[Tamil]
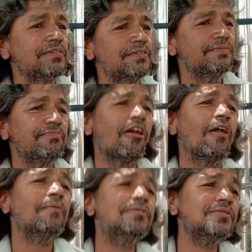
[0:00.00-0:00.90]
தீனா அப்போ
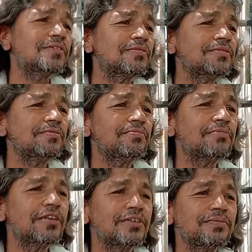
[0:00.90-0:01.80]
ரிலீஸ் ஆகும்போது
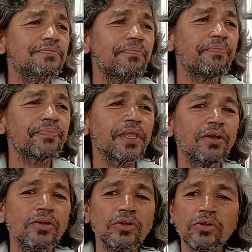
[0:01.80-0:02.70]
இருந்த கலெக்ஷனை
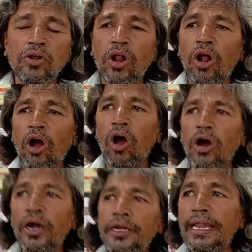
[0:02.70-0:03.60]
இப்போ பீட் பண்ணணும் நீங்கள்
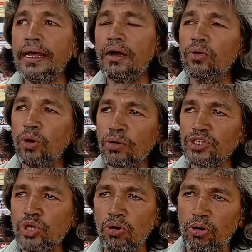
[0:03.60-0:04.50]
நினைக்கிறீங்க இல்லை ஒரு
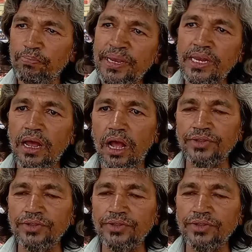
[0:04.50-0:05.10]
விஷயம் பீனா